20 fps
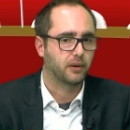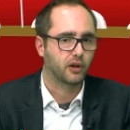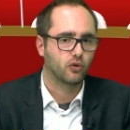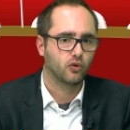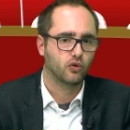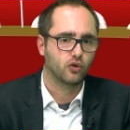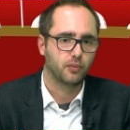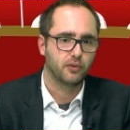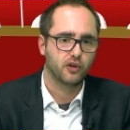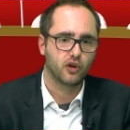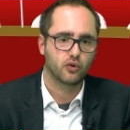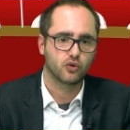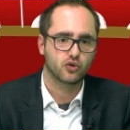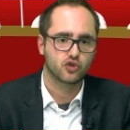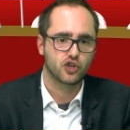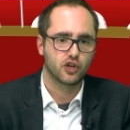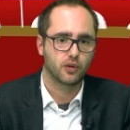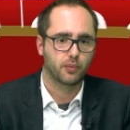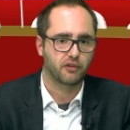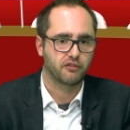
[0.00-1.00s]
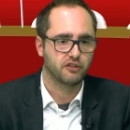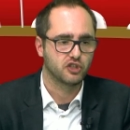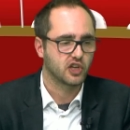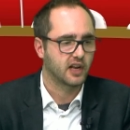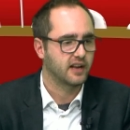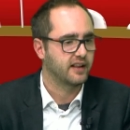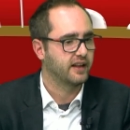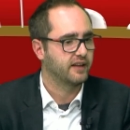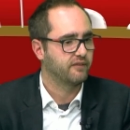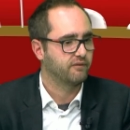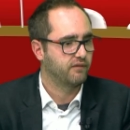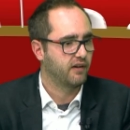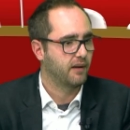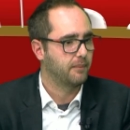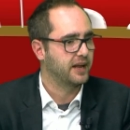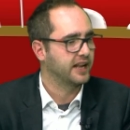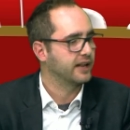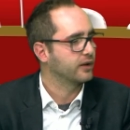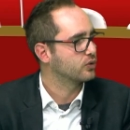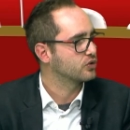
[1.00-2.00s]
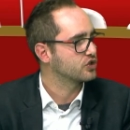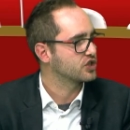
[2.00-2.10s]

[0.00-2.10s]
per conto mio il Consiglio provinciale va bene